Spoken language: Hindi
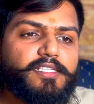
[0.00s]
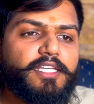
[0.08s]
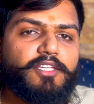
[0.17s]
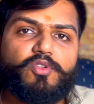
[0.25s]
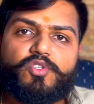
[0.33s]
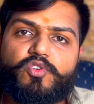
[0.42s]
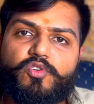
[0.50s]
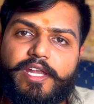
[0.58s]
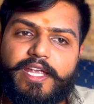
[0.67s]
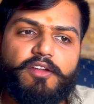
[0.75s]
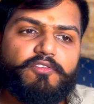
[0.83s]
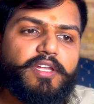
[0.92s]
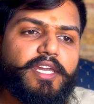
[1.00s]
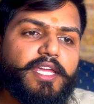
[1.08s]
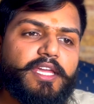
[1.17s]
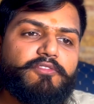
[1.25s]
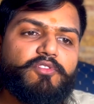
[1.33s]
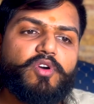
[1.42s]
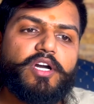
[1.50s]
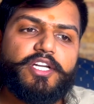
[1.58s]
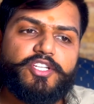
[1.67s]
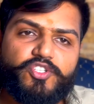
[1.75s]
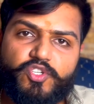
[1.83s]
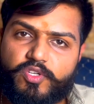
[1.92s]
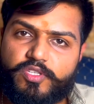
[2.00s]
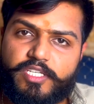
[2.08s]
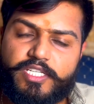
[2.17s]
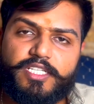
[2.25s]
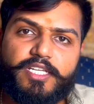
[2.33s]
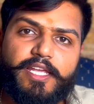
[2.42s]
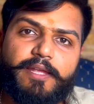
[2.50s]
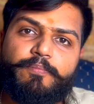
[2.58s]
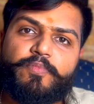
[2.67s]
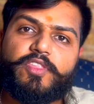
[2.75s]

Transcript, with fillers: की तो जो रैंक वन है वो हर्ष चौधरी जी हैं